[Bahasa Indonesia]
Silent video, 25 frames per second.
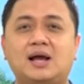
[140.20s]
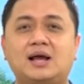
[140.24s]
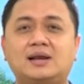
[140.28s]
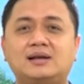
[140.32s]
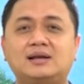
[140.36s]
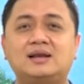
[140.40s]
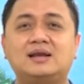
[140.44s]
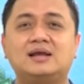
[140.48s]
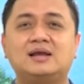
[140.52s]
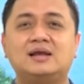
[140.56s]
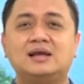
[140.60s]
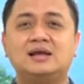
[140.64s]

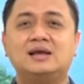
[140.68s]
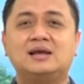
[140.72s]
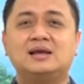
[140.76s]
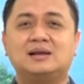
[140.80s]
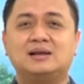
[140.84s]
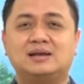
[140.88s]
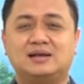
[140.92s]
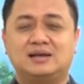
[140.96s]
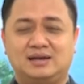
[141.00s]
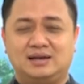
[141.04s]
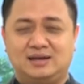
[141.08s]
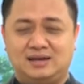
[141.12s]
Tuhan
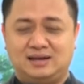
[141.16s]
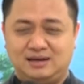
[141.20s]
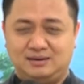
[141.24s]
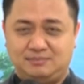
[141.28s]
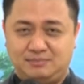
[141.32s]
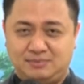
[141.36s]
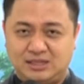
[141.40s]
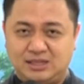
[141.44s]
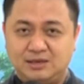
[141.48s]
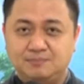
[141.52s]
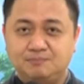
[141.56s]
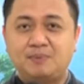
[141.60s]

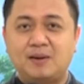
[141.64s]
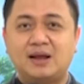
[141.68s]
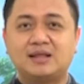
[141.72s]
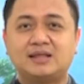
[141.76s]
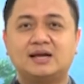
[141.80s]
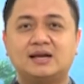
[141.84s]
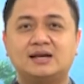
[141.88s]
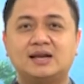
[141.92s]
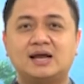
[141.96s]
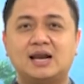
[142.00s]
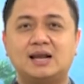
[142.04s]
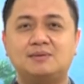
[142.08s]

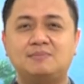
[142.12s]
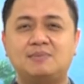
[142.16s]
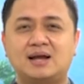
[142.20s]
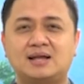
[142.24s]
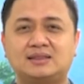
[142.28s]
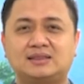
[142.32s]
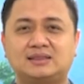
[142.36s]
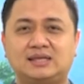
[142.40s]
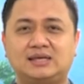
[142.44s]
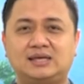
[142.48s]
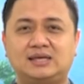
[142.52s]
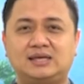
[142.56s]
menyimpannya dalam
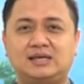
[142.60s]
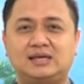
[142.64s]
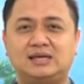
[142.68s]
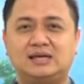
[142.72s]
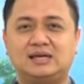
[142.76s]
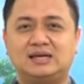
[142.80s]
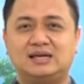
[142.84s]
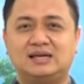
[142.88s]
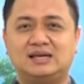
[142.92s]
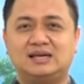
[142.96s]
hati,